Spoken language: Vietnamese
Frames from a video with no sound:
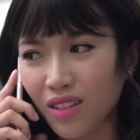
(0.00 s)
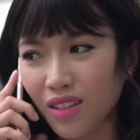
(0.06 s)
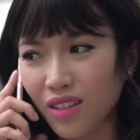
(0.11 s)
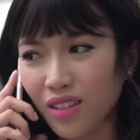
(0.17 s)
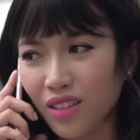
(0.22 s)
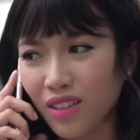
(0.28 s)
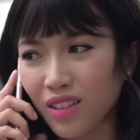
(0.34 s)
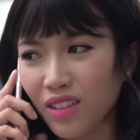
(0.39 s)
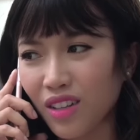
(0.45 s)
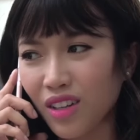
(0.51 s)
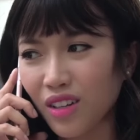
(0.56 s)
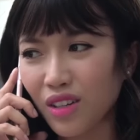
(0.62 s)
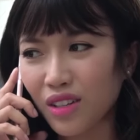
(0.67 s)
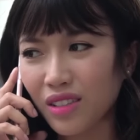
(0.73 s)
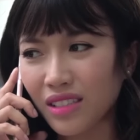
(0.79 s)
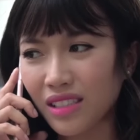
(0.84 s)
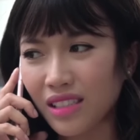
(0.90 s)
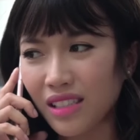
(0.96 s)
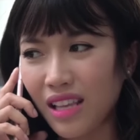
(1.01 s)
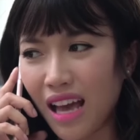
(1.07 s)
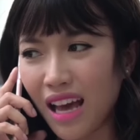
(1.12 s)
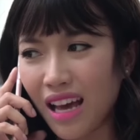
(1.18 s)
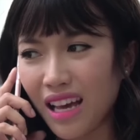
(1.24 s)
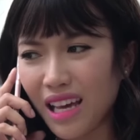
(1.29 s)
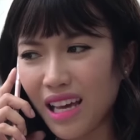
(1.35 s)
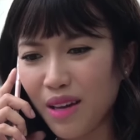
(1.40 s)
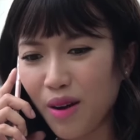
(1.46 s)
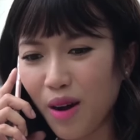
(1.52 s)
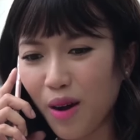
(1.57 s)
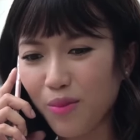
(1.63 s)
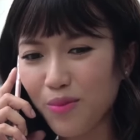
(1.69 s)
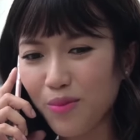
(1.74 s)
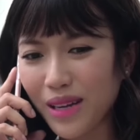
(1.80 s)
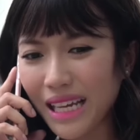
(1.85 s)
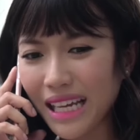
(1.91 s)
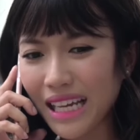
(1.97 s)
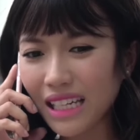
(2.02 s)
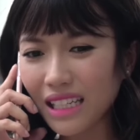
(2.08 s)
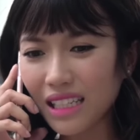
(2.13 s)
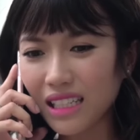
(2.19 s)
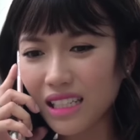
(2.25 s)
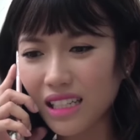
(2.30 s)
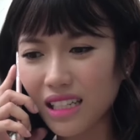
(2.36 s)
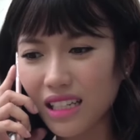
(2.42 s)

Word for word: Ờ... Dạ em không biết